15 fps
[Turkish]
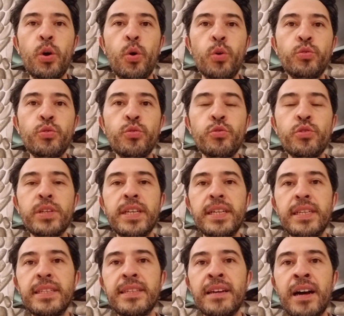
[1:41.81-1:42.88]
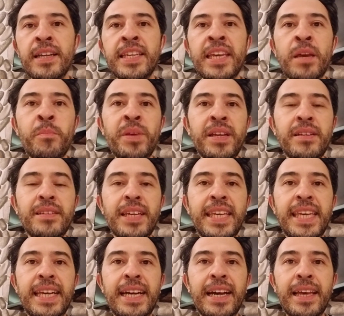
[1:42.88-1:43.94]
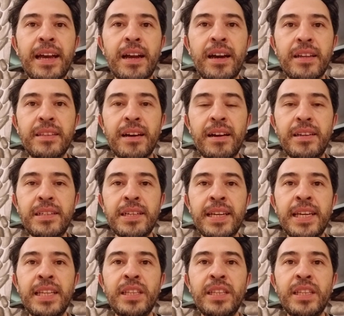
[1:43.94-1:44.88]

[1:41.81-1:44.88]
30-40 saniye 1 dakikaya kadar